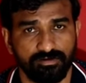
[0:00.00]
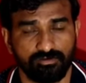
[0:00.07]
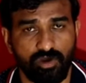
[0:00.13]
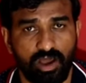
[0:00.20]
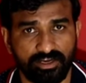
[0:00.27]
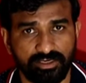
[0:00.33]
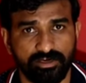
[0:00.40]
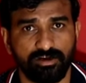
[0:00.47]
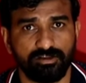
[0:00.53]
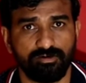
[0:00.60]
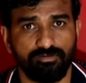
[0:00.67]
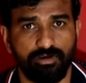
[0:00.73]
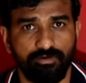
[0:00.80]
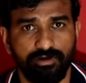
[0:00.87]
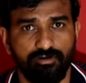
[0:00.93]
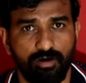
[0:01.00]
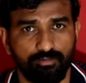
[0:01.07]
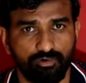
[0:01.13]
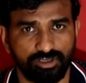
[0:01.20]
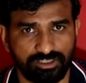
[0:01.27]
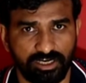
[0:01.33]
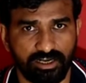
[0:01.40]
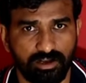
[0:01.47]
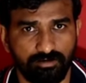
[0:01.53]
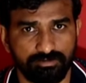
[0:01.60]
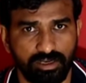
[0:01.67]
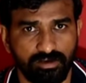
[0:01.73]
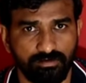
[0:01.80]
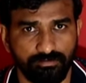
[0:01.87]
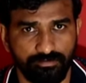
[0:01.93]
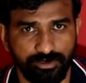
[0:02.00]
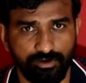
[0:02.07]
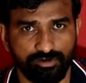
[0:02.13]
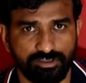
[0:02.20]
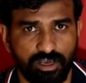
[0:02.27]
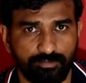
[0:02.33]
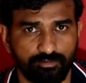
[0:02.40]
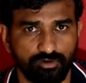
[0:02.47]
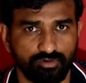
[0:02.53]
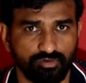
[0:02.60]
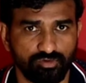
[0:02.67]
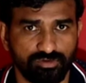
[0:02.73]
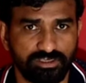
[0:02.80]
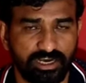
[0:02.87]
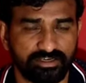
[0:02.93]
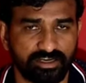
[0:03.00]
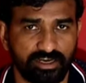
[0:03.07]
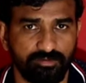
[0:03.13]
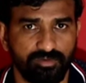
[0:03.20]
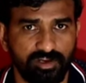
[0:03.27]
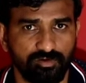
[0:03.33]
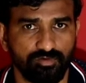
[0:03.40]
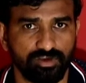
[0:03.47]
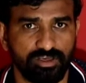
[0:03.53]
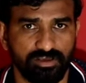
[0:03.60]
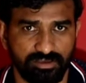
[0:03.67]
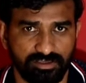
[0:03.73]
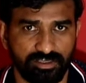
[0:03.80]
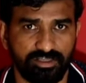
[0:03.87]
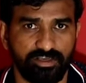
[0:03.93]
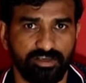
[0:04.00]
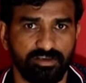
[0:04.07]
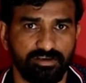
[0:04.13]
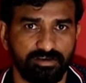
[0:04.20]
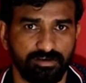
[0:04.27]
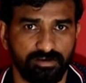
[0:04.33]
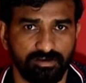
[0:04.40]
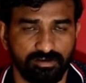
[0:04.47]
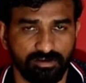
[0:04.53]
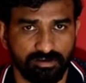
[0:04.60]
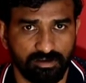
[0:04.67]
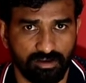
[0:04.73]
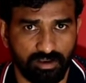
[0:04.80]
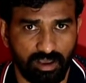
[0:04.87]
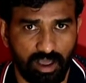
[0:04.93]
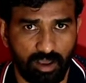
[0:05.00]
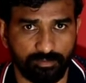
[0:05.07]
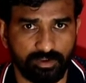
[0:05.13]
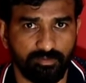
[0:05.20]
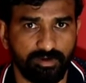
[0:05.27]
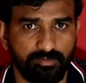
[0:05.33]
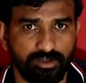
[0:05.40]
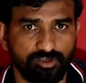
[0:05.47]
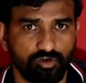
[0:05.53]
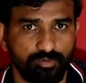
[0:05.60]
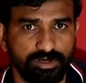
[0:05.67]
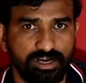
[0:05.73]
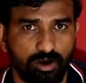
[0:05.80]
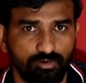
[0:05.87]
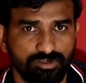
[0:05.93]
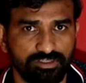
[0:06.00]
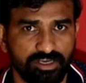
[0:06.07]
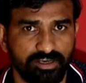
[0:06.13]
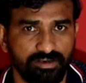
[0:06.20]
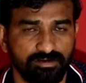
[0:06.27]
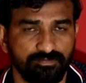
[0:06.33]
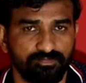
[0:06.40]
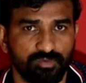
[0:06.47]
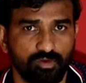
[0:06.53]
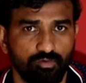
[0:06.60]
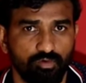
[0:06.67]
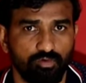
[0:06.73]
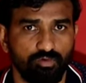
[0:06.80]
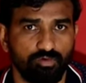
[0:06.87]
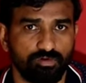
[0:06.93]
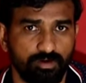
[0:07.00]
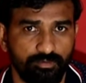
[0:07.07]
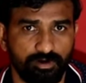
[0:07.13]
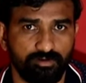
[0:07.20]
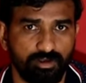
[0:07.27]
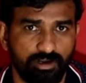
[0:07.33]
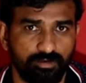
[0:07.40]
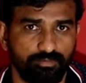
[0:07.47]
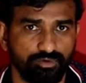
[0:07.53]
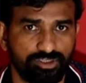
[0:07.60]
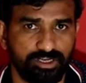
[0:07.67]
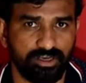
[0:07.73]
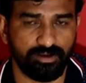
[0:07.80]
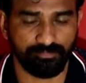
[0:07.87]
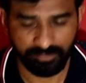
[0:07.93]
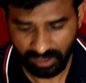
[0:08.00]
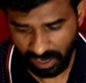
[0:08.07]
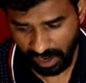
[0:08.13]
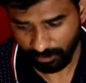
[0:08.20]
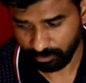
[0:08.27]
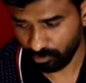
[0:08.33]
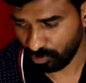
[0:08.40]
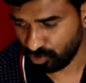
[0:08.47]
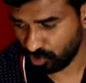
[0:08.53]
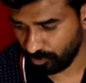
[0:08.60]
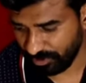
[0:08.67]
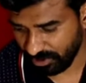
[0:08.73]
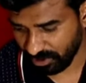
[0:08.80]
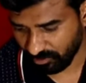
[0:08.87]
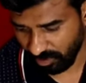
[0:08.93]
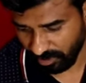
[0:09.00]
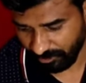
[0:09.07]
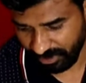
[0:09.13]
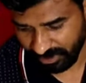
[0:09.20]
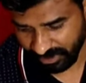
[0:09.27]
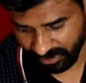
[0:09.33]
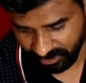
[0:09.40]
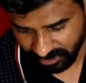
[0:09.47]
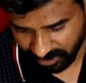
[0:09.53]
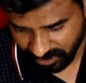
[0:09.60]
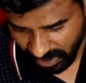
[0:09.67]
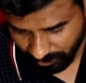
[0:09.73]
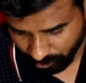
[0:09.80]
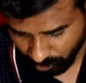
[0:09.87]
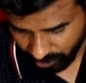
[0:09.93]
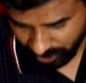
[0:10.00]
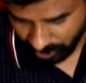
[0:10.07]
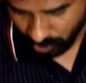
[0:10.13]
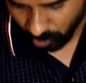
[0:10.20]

तो आशा करता हूँ ये वीडियो आपको अच्छा लगा होगा वीडियो से आपको कुछ जानकारी मिली होंगी यदि आपके मन में जो भी डाउट्स है वो वो कमेंट द्वारा पूछिए आपको जो भी रिक्वायरमेंट है यदि आपको ये